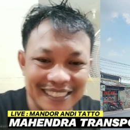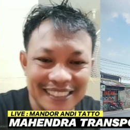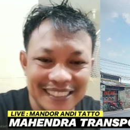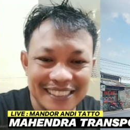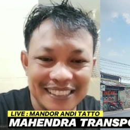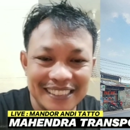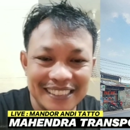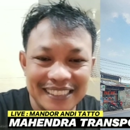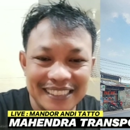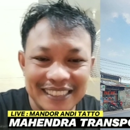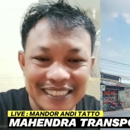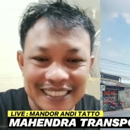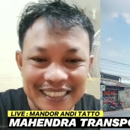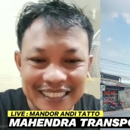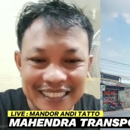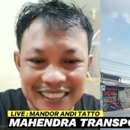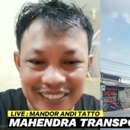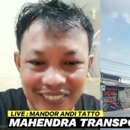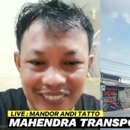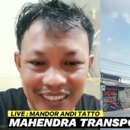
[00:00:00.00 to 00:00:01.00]
Semangat
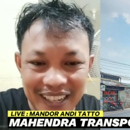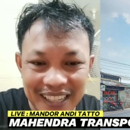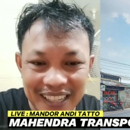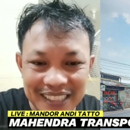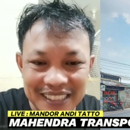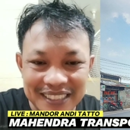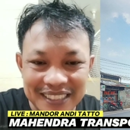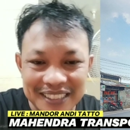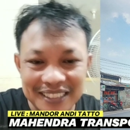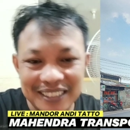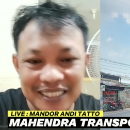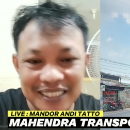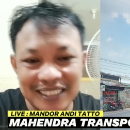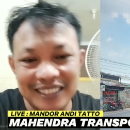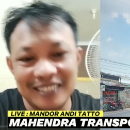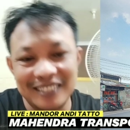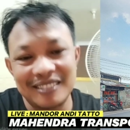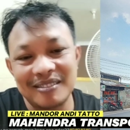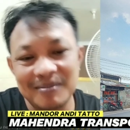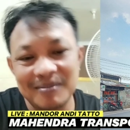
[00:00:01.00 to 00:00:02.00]
buat
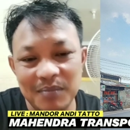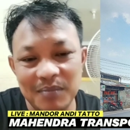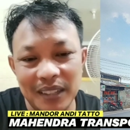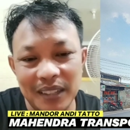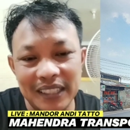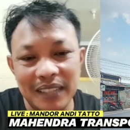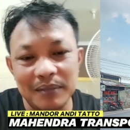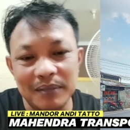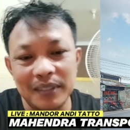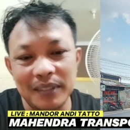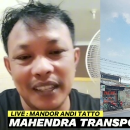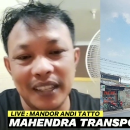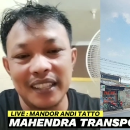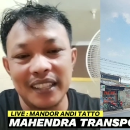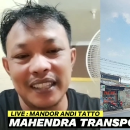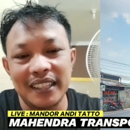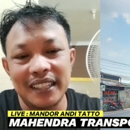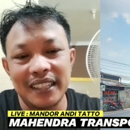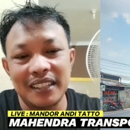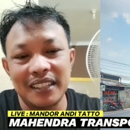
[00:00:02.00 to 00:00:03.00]
MTI
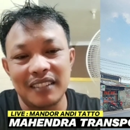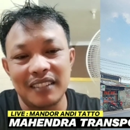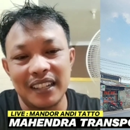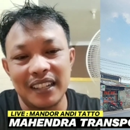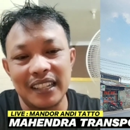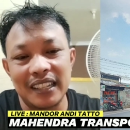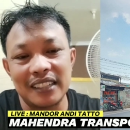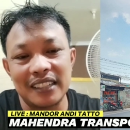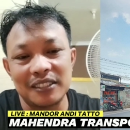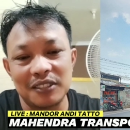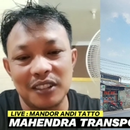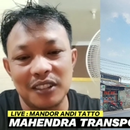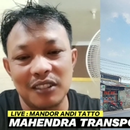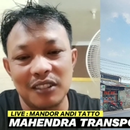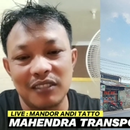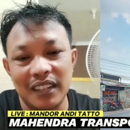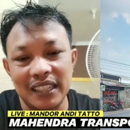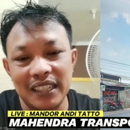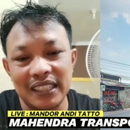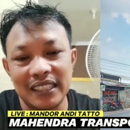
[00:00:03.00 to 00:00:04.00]
wayang kurung wanita
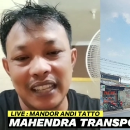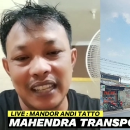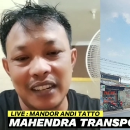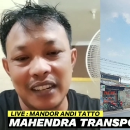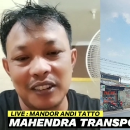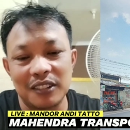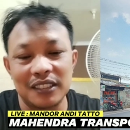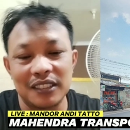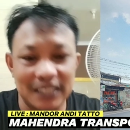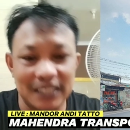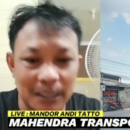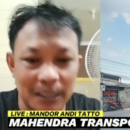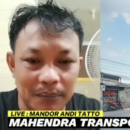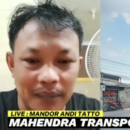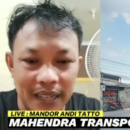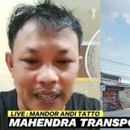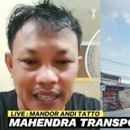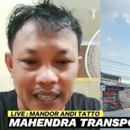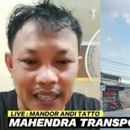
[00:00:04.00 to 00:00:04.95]
rung siap mas